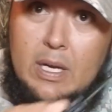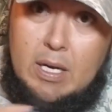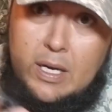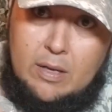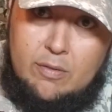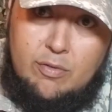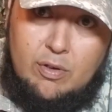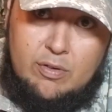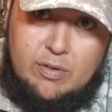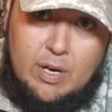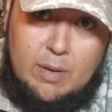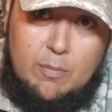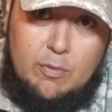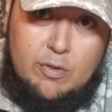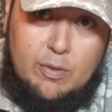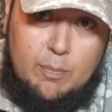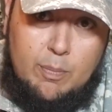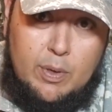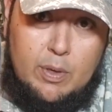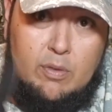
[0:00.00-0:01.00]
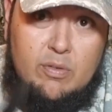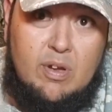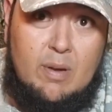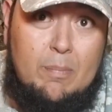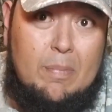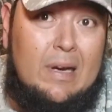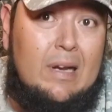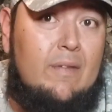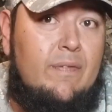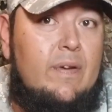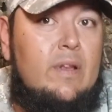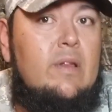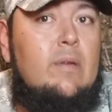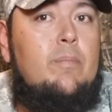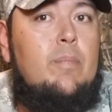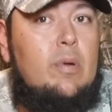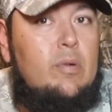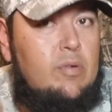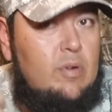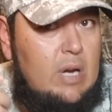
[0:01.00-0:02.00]
en caso extremo se puede usar para
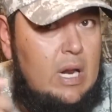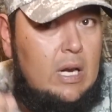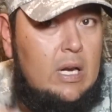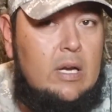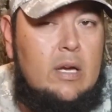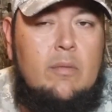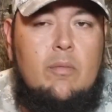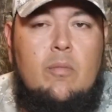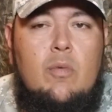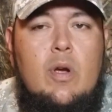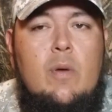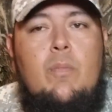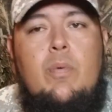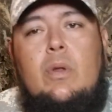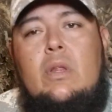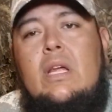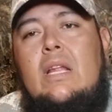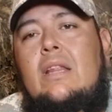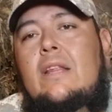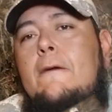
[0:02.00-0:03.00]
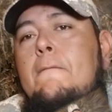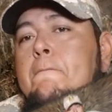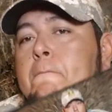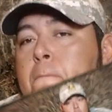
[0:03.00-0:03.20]
defensa personal, es muy importante.